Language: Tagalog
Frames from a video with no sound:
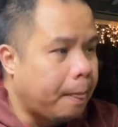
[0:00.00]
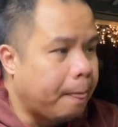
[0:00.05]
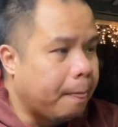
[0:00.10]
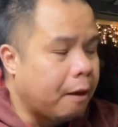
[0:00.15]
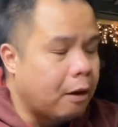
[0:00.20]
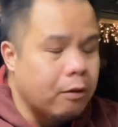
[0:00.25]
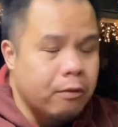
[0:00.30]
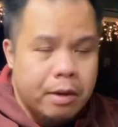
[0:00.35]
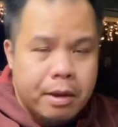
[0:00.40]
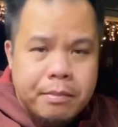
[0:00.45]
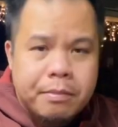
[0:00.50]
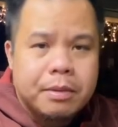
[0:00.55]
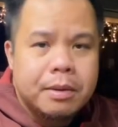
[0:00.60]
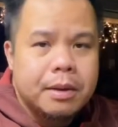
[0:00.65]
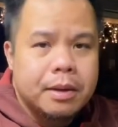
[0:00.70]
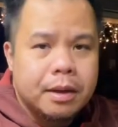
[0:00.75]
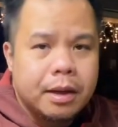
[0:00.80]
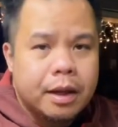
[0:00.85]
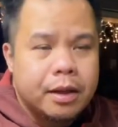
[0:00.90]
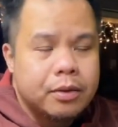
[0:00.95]

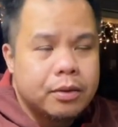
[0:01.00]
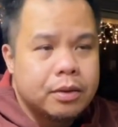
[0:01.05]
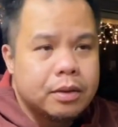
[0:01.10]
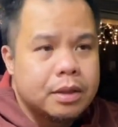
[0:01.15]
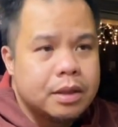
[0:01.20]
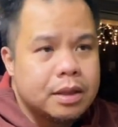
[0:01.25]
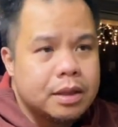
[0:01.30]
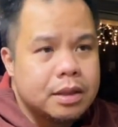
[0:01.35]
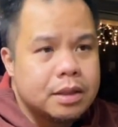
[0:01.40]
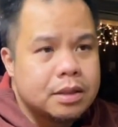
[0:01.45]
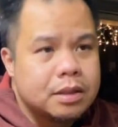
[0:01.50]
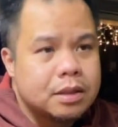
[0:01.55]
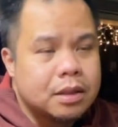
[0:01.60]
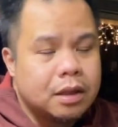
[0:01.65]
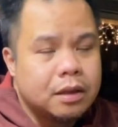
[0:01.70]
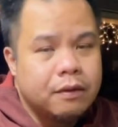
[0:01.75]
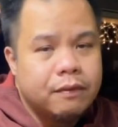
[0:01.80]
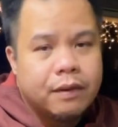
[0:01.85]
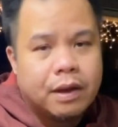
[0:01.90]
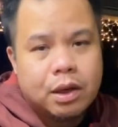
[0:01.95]
However, ngayon is
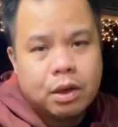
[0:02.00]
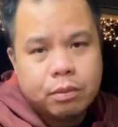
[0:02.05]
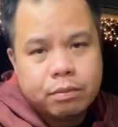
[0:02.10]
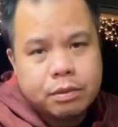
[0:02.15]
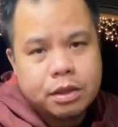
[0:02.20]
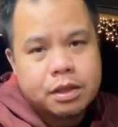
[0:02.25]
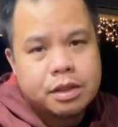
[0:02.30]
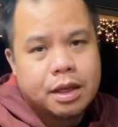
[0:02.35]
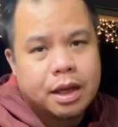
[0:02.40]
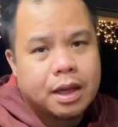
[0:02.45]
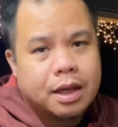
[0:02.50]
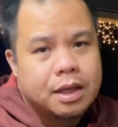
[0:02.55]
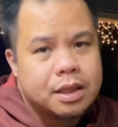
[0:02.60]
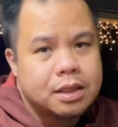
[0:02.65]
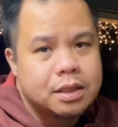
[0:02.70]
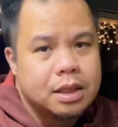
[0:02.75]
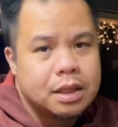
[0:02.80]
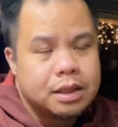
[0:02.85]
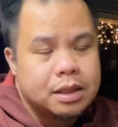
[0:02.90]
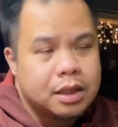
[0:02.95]
na-develop na siya.
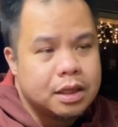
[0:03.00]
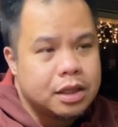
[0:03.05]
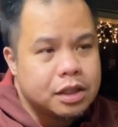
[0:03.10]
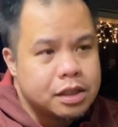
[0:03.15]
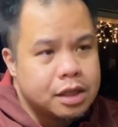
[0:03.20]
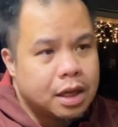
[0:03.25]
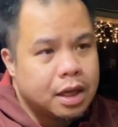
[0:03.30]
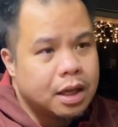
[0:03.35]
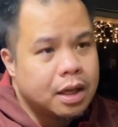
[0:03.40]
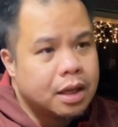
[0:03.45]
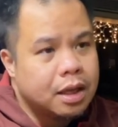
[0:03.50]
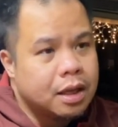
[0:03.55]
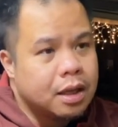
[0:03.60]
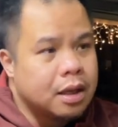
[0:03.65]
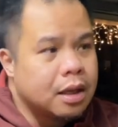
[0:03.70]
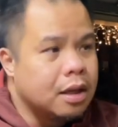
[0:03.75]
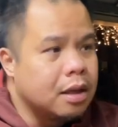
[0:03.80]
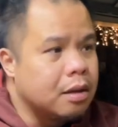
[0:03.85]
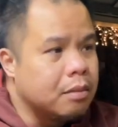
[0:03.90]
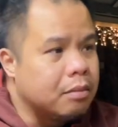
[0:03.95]
City na siya.
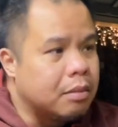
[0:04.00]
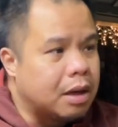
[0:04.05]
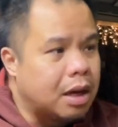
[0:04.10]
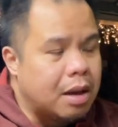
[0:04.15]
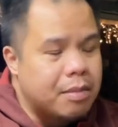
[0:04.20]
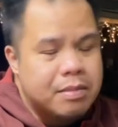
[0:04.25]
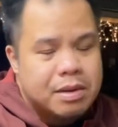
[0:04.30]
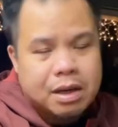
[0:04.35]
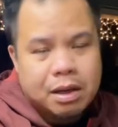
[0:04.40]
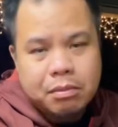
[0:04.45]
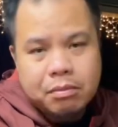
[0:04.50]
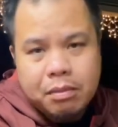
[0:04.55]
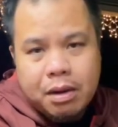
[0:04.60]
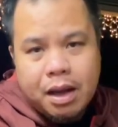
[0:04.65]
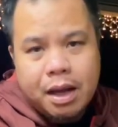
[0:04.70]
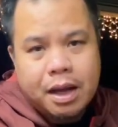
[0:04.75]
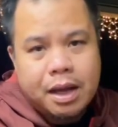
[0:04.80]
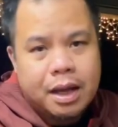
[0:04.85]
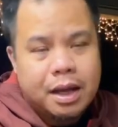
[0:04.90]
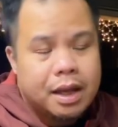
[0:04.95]
Marami ng
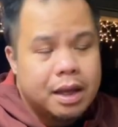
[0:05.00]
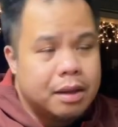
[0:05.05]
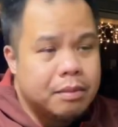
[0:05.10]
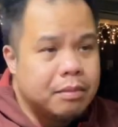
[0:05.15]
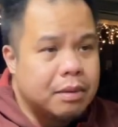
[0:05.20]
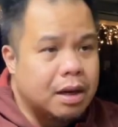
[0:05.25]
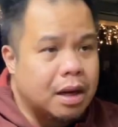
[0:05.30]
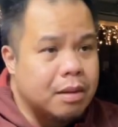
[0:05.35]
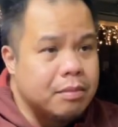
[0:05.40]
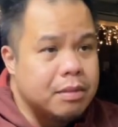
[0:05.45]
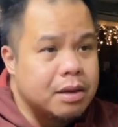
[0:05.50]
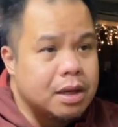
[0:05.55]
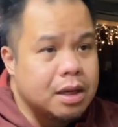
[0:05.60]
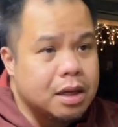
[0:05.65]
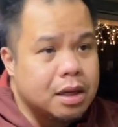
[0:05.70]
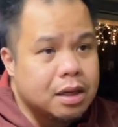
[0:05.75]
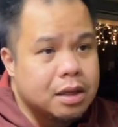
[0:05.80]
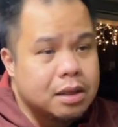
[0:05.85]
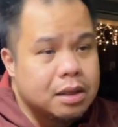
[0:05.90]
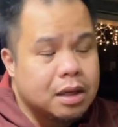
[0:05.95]
bahay, marami
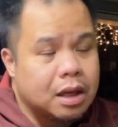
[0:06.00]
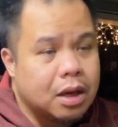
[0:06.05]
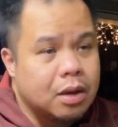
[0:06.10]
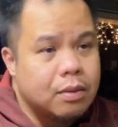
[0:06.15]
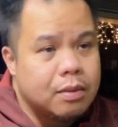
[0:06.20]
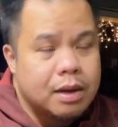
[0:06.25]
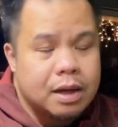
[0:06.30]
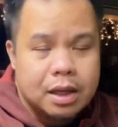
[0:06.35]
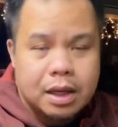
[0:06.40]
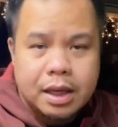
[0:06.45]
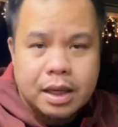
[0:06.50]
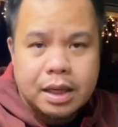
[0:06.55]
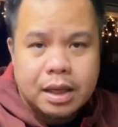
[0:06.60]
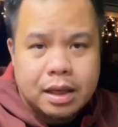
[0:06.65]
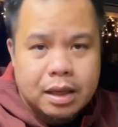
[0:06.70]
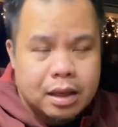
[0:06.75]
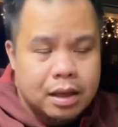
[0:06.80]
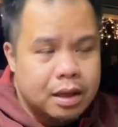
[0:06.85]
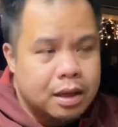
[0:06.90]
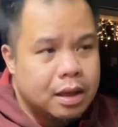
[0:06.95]
ng nagawang
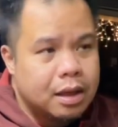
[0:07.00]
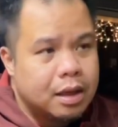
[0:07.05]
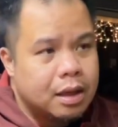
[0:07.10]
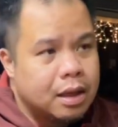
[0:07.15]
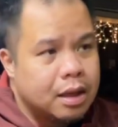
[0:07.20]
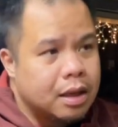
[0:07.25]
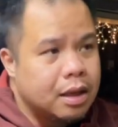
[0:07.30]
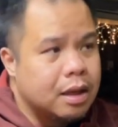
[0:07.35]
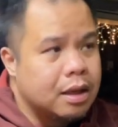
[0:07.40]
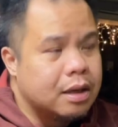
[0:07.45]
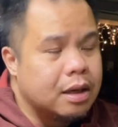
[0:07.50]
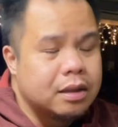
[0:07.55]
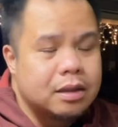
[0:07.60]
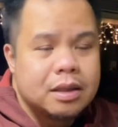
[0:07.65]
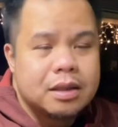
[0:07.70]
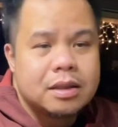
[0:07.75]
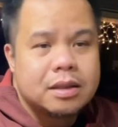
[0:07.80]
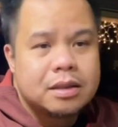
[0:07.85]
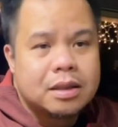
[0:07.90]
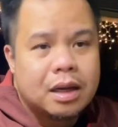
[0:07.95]
lake. Not
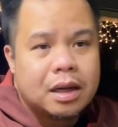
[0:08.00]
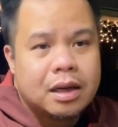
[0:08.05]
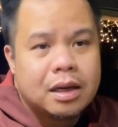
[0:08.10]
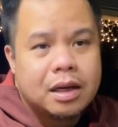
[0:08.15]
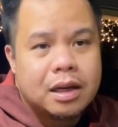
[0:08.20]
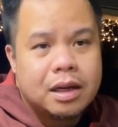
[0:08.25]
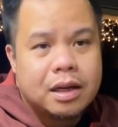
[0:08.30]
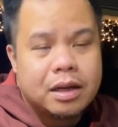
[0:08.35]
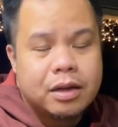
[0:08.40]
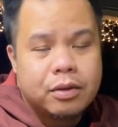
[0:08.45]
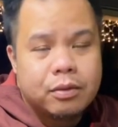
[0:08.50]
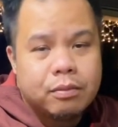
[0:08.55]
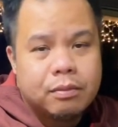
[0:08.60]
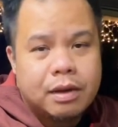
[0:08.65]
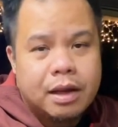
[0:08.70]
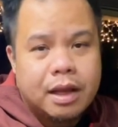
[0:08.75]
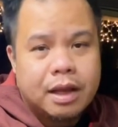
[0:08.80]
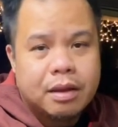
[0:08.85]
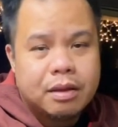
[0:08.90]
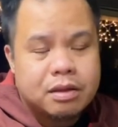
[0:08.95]
necessarily
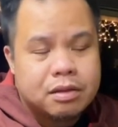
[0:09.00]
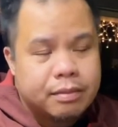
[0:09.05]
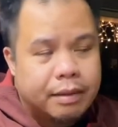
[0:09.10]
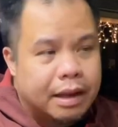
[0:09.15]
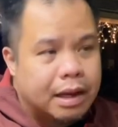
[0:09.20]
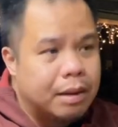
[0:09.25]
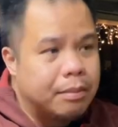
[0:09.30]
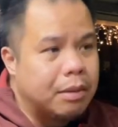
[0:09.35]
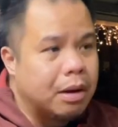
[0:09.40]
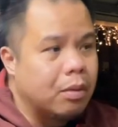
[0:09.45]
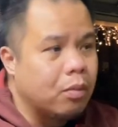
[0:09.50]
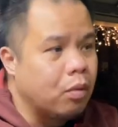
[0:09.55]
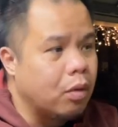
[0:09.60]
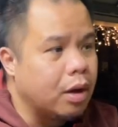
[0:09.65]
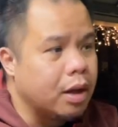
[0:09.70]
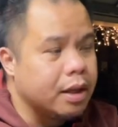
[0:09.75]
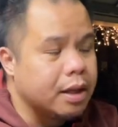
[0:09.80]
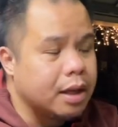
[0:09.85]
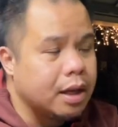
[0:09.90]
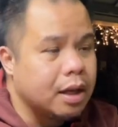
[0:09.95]
yung lake is may lamang
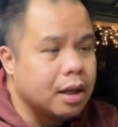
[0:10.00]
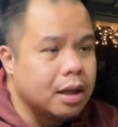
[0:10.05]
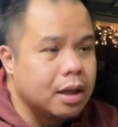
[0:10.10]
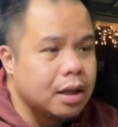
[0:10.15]
buhaya.